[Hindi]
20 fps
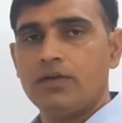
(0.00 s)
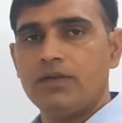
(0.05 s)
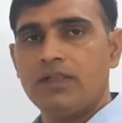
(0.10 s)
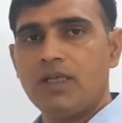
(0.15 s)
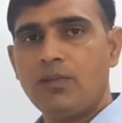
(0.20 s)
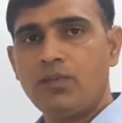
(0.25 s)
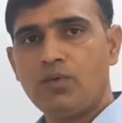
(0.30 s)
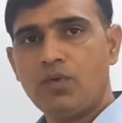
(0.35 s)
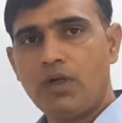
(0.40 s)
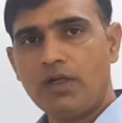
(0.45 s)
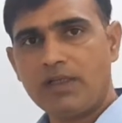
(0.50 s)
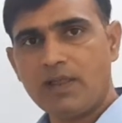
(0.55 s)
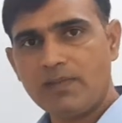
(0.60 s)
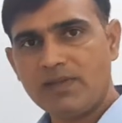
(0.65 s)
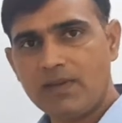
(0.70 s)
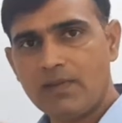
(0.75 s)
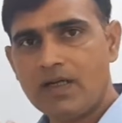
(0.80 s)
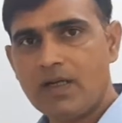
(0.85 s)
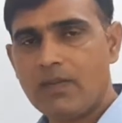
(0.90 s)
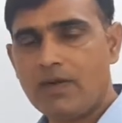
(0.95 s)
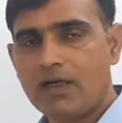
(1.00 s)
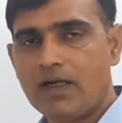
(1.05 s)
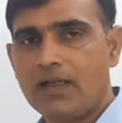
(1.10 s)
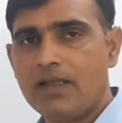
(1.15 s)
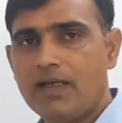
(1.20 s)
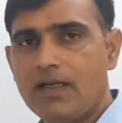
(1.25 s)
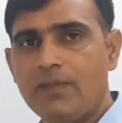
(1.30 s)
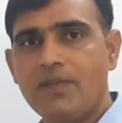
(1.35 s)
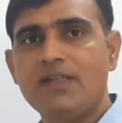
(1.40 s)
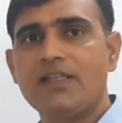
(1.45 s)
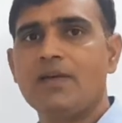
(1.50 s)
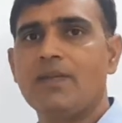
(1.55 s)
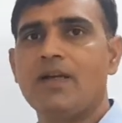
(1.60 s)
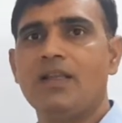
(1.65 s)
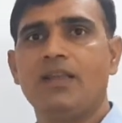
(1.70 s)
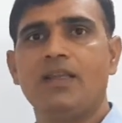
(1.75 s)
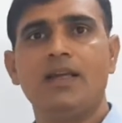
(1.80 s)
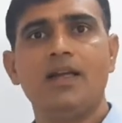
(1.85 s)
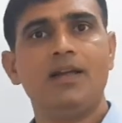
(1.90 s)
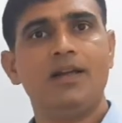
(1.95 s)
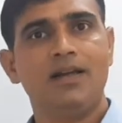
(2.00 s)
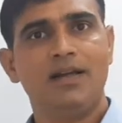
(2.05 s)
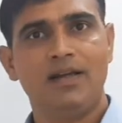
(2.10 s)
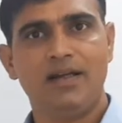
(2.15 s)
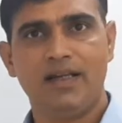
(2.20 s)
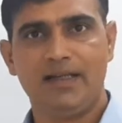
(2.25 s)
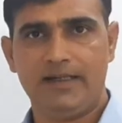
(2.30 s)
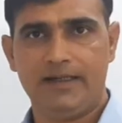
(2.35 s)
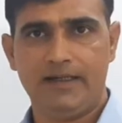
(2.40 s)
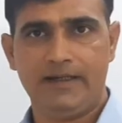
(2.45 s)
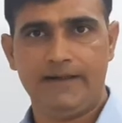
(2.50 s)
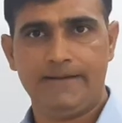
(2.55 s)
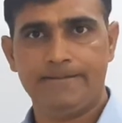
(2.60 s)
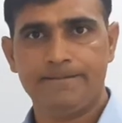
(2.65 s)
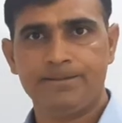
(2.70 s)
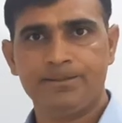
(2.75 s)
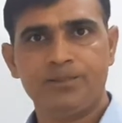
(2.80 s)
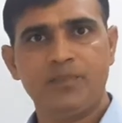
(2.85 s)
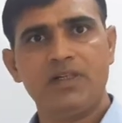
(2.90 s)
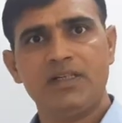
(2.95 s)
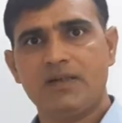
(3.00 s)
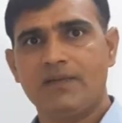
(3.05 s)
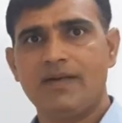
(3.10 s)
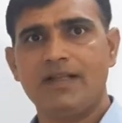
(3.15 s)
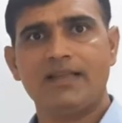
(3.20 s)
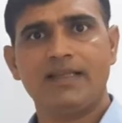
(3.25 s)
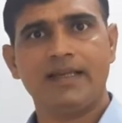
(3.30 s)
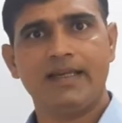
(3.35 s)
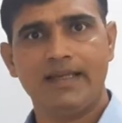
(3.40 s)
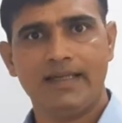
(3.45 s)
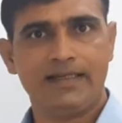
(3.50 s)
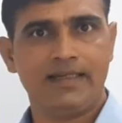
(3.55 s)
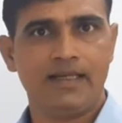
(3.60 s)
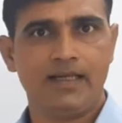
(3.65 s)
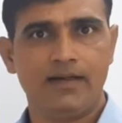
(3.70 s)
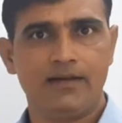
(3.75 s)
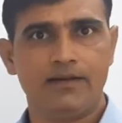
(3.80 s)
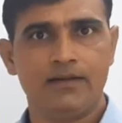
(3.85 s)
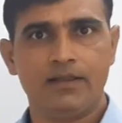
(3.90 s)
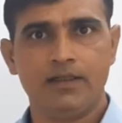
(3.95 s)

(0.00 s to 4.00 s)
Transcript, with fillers: सबको एकदम से बराबर कर देना भी समानता नहीं है फिर समानता है क्या